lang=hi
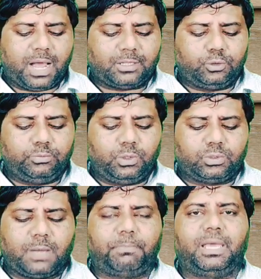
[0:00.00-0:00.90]
बाथरूम में
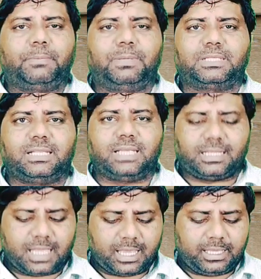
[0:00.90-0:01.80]
उनका पैर फिसल
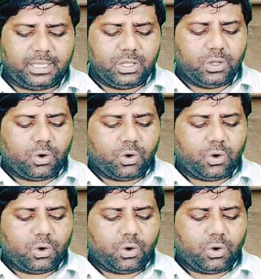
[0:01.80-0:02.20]
जाता है